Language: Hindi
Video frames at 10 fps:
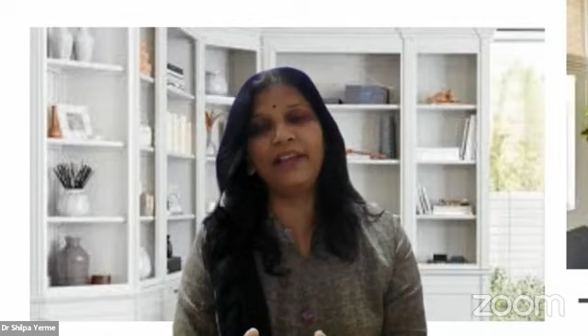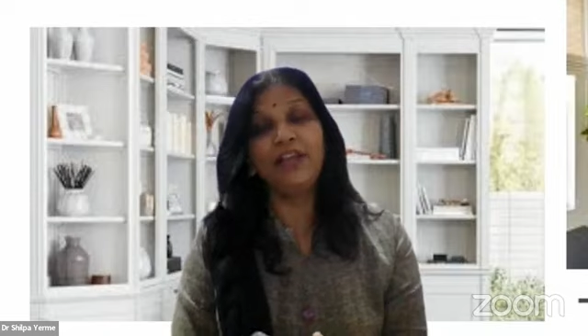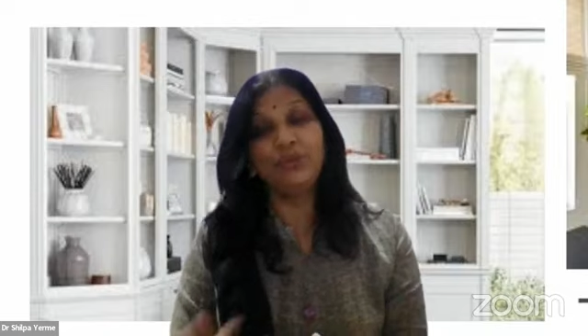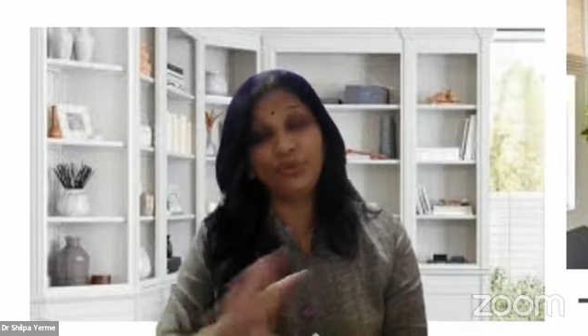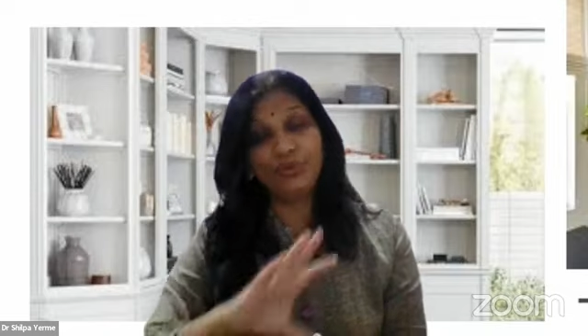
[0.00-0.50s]
है
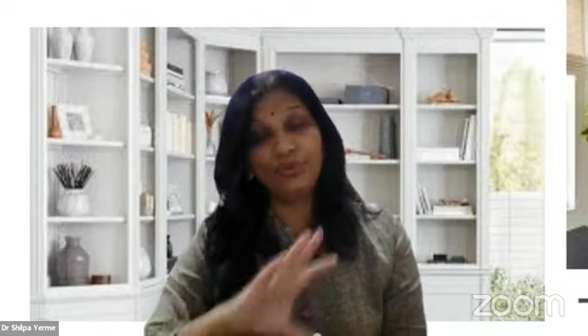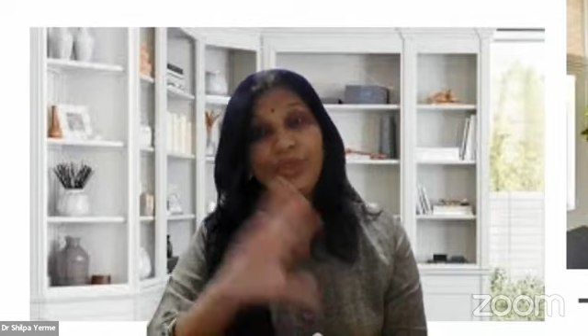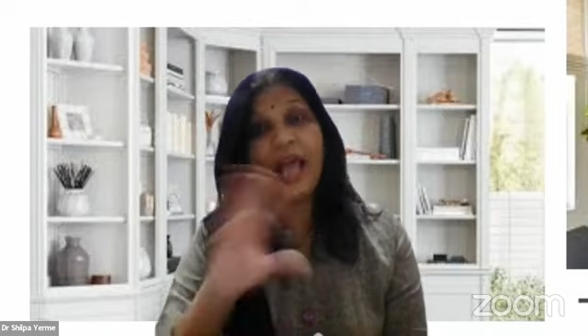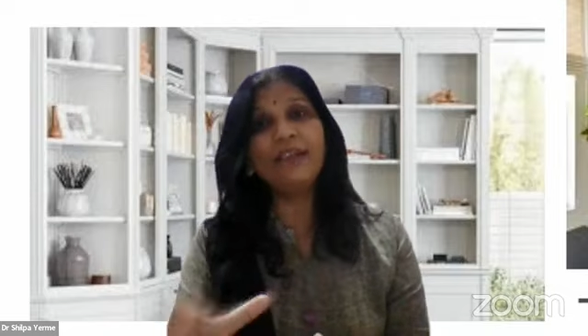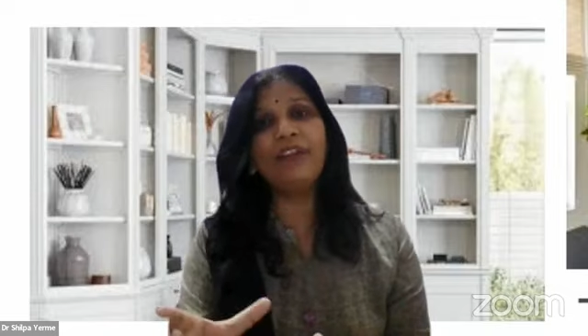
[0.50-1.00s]
तो
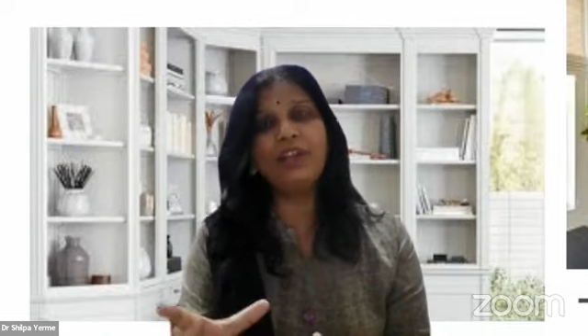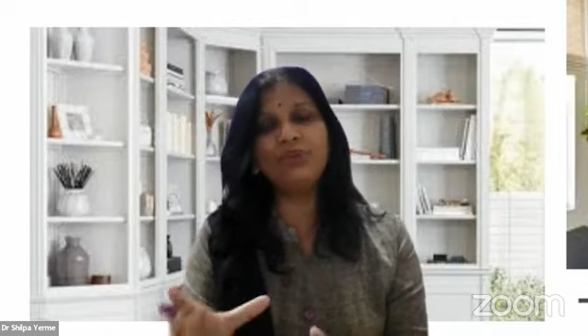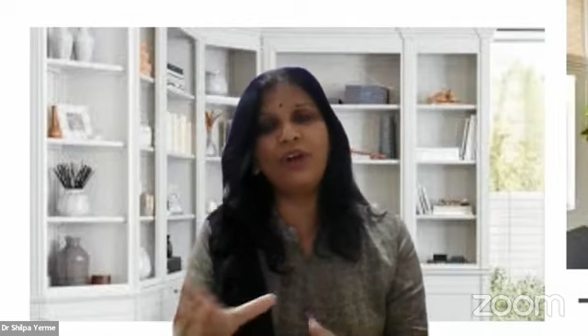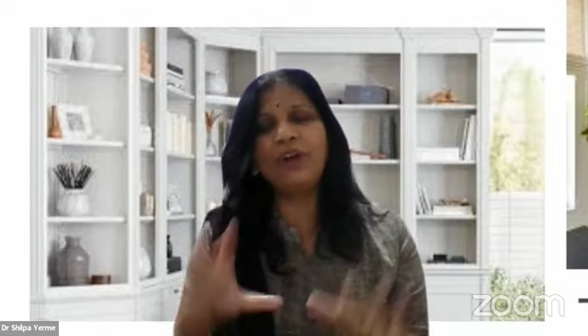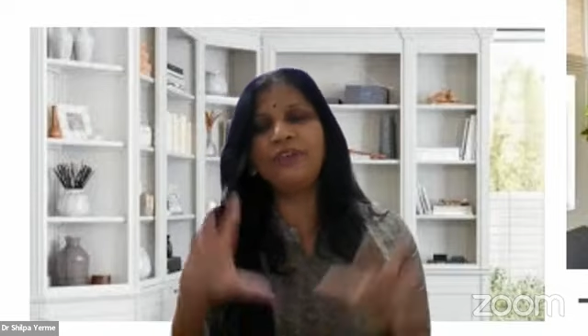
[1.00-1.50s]
उदान
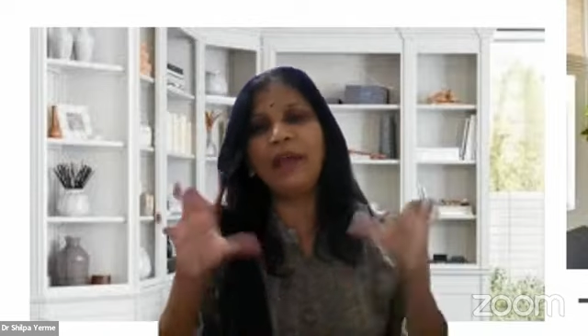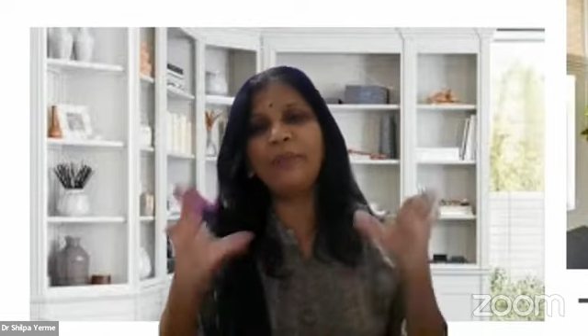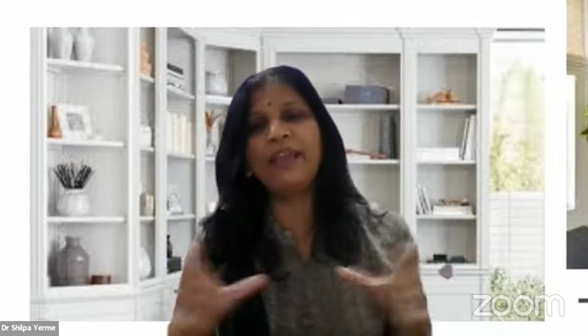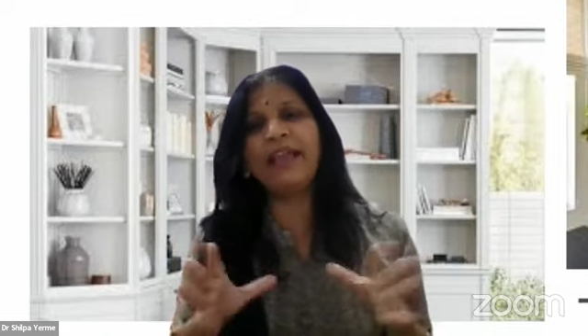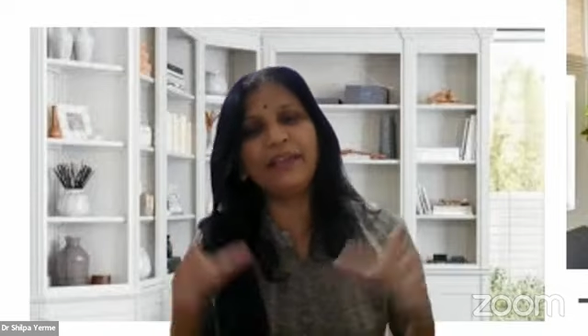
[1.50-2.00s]
वायु का और
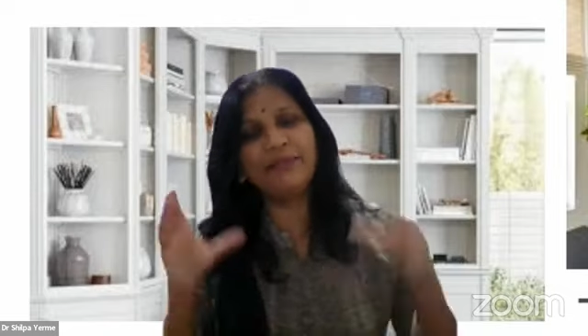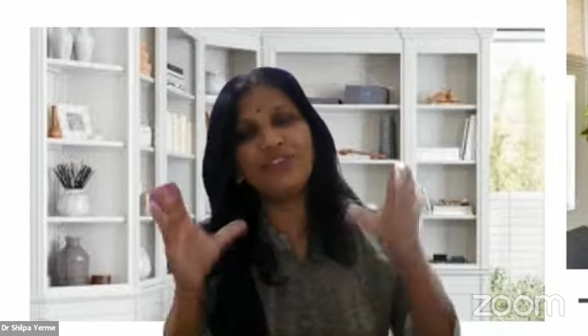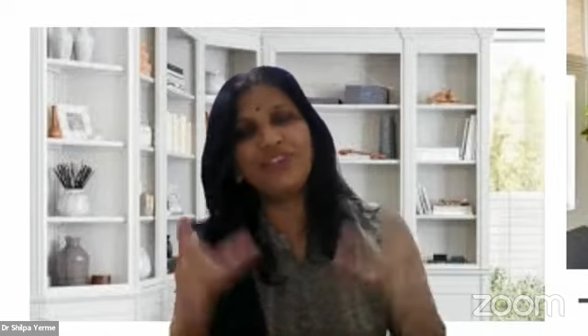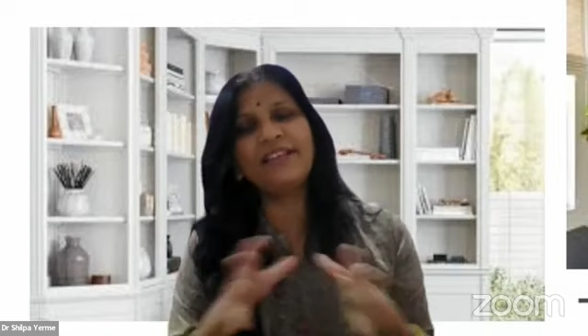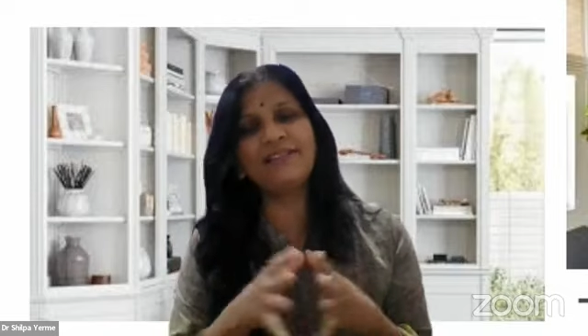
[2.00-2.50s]
नाभि का एक
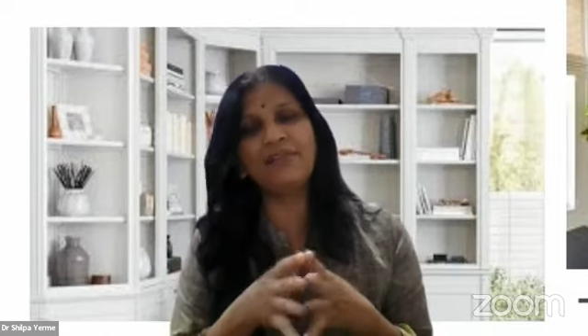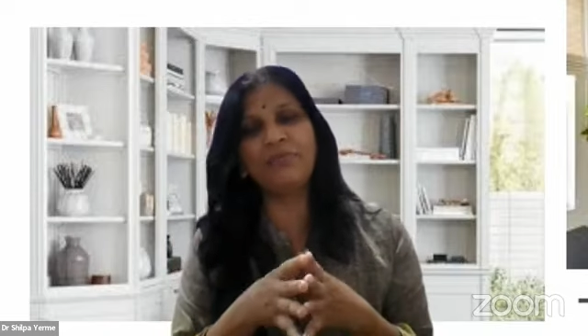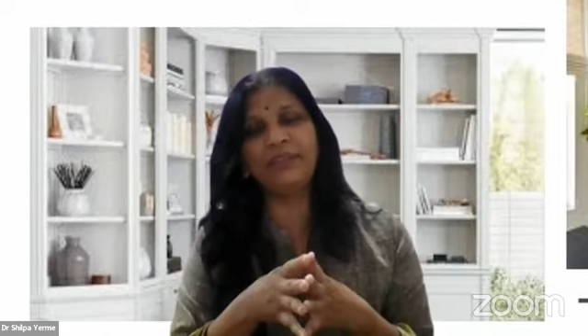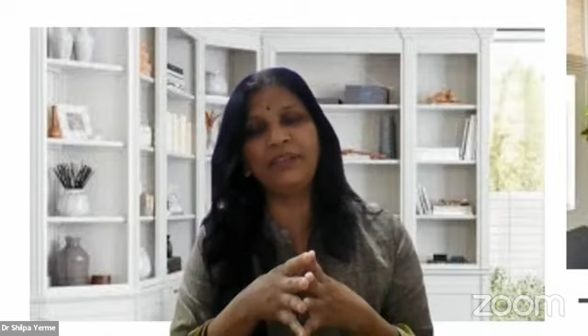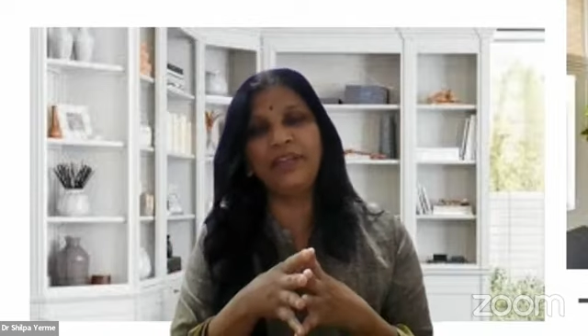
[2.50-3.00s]
विशेष
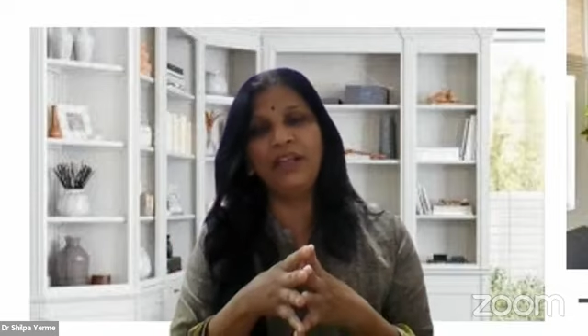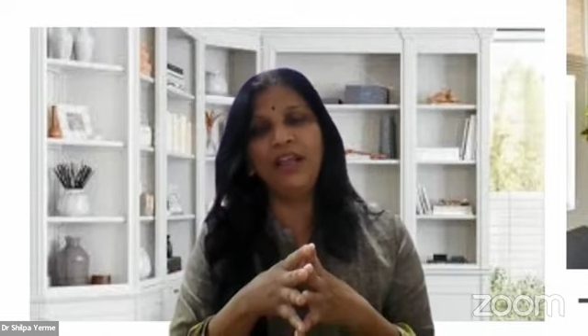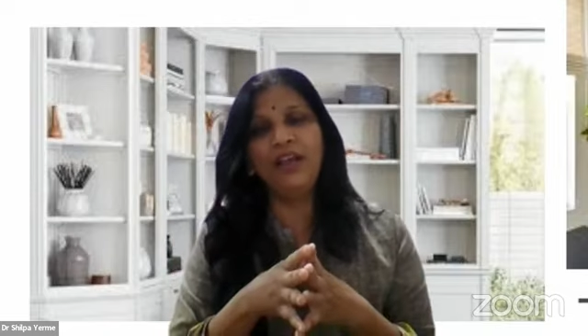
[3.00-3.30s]
संबंध है